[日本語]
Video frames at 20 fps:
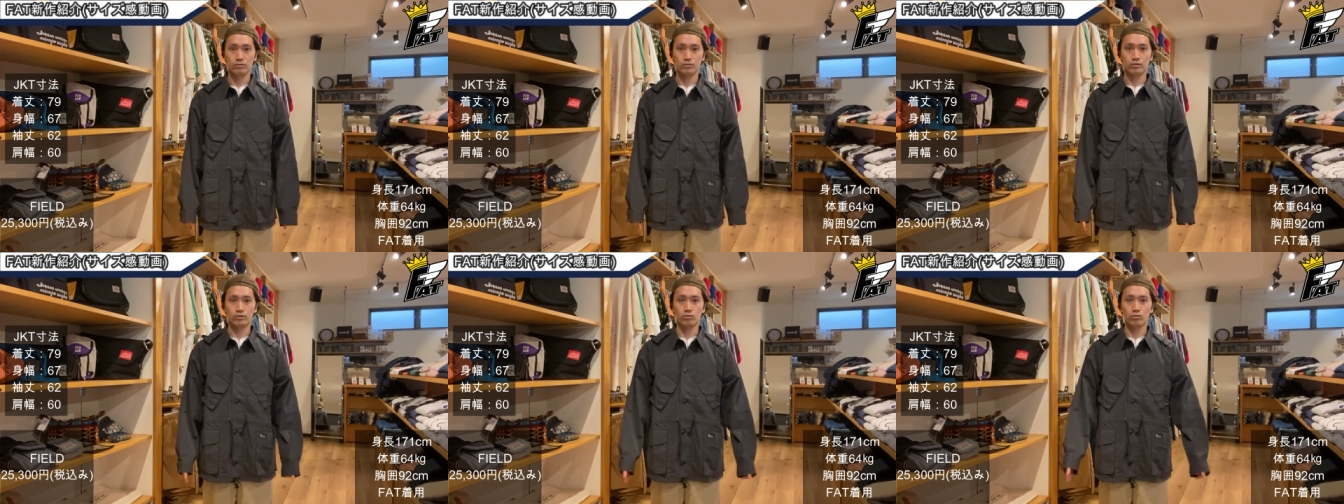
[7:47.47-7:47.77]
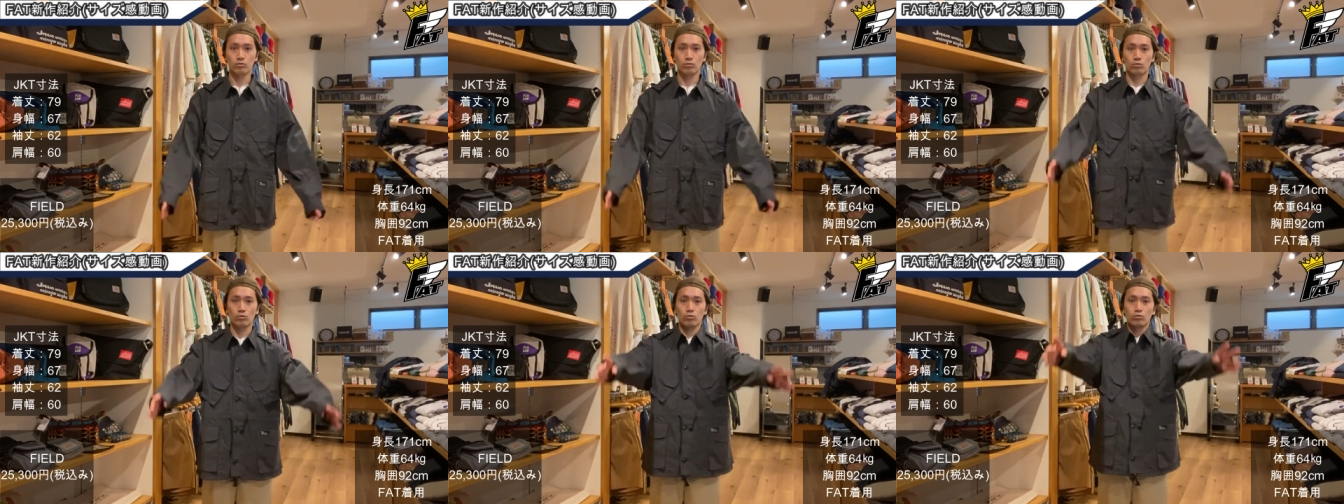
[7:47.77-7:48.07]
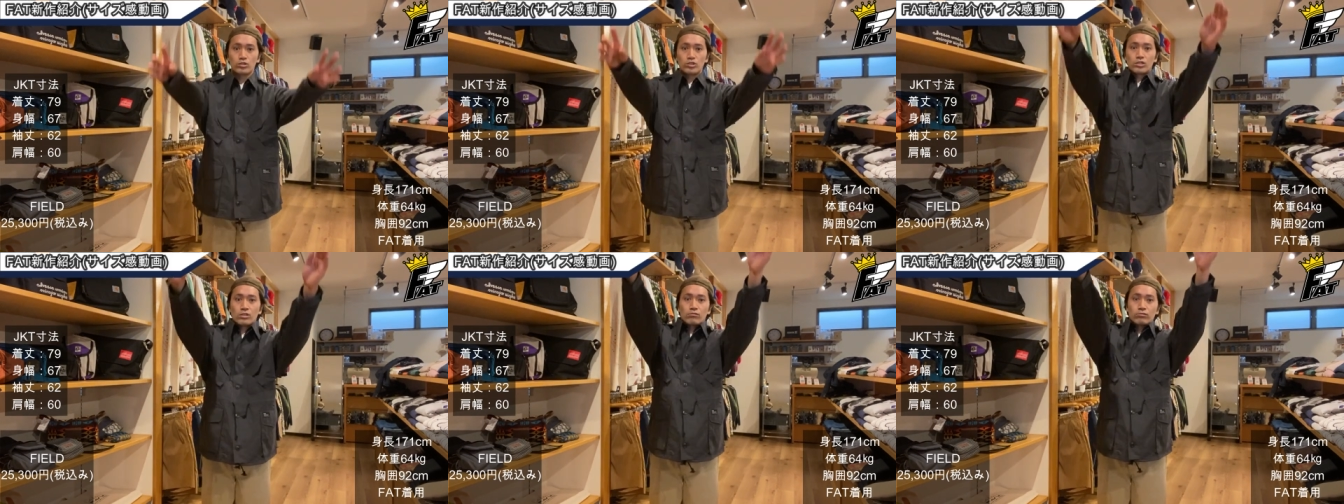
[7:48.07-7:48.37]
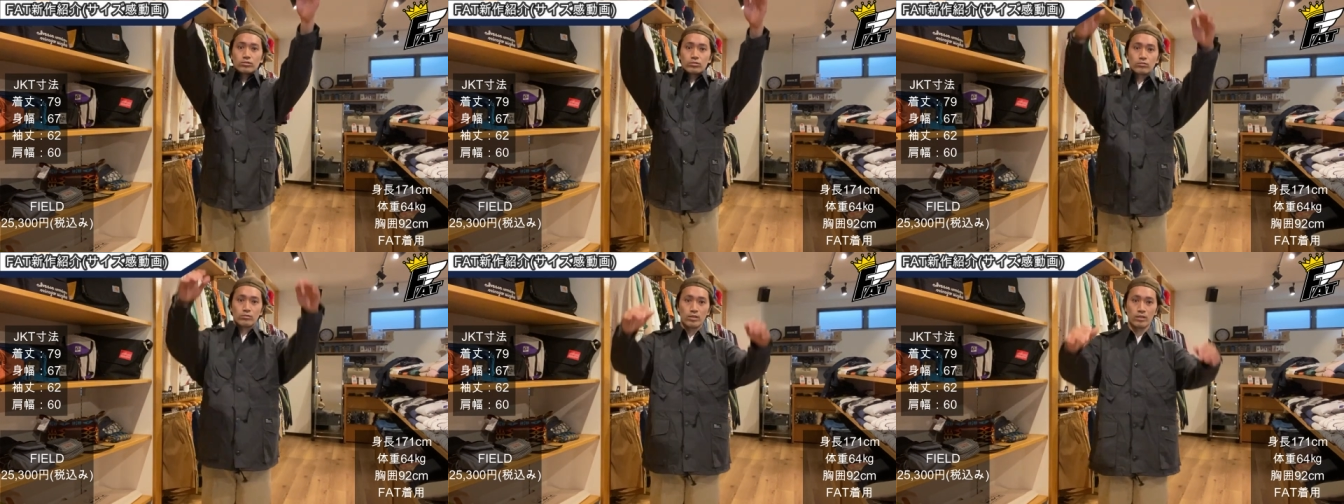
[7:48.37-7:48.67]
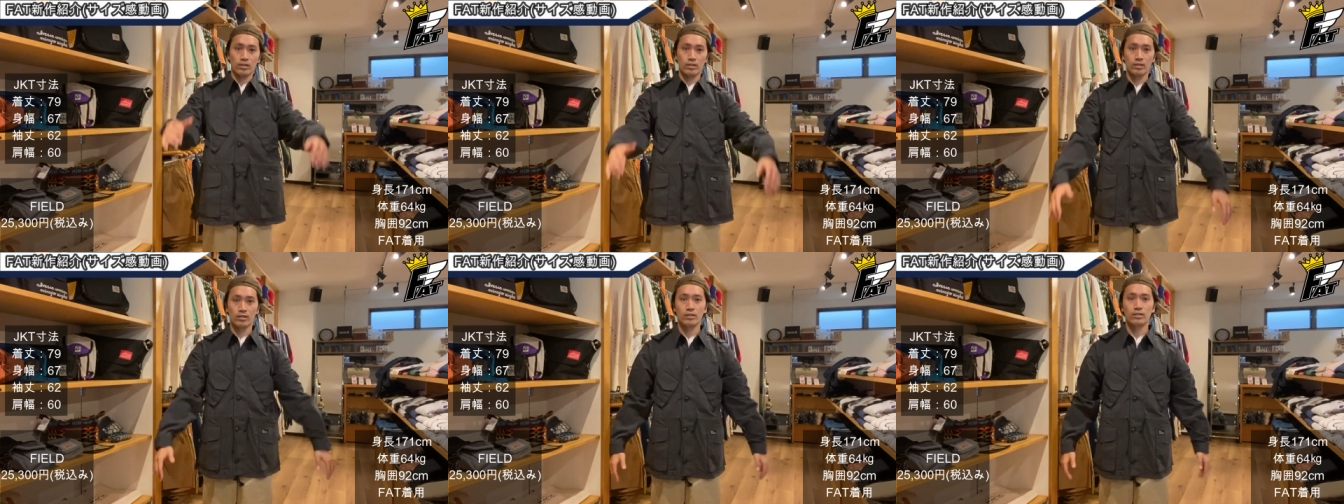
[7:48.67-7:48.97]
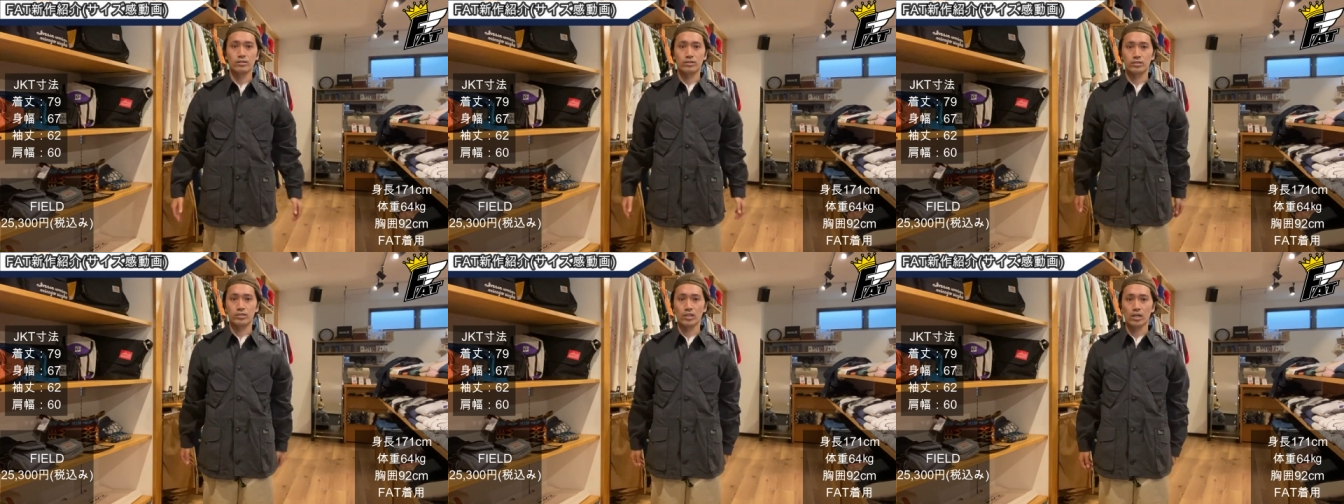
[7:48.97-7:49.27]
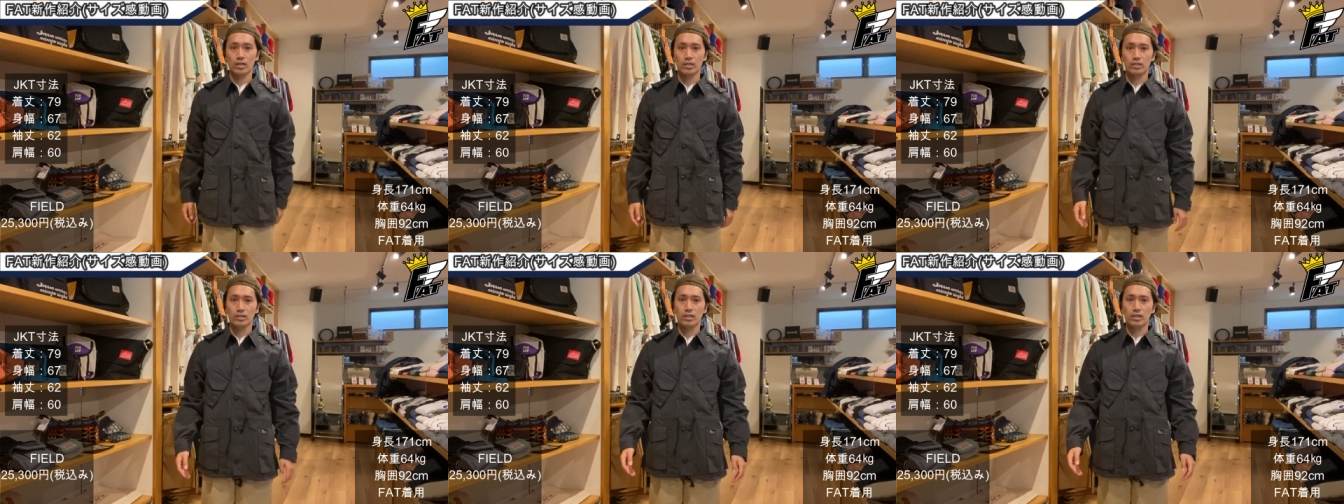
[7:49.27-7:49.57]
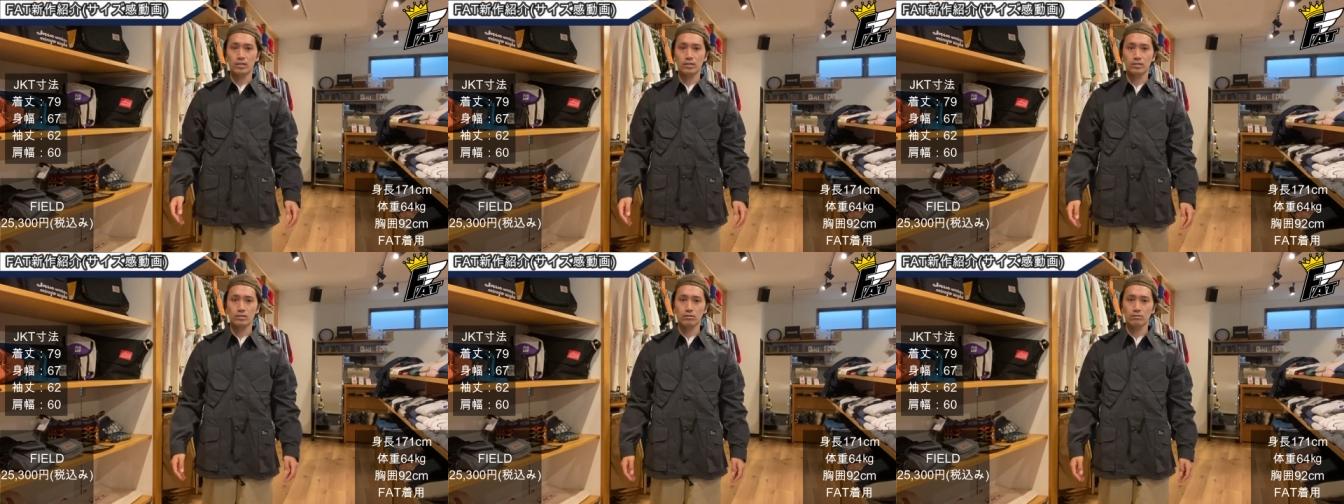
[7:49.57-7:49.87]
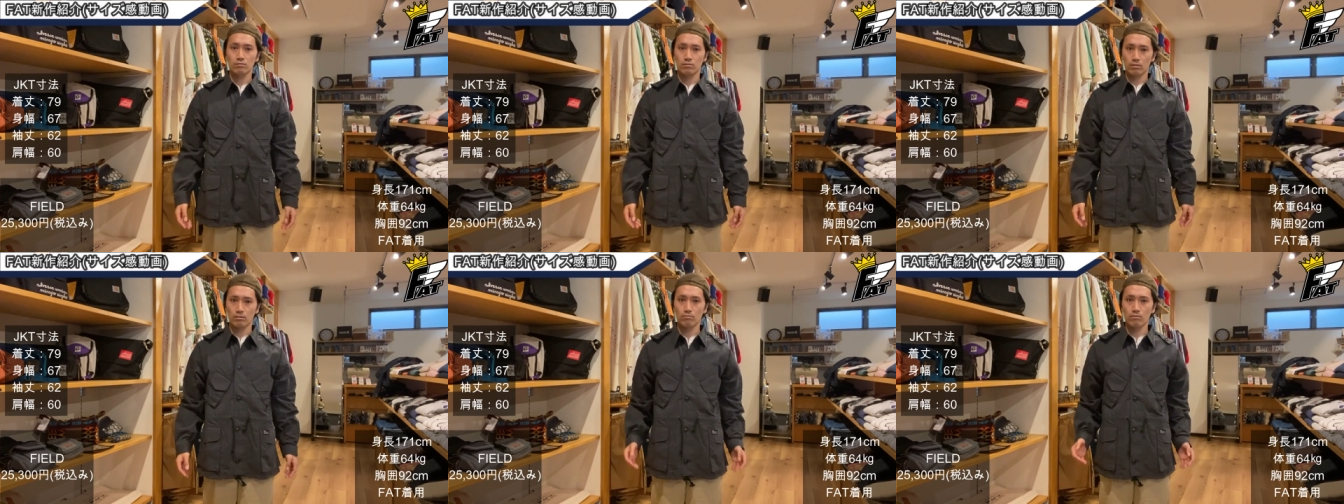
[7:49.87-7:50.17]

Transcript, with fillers: ストンと落ちちゃうんですよね若干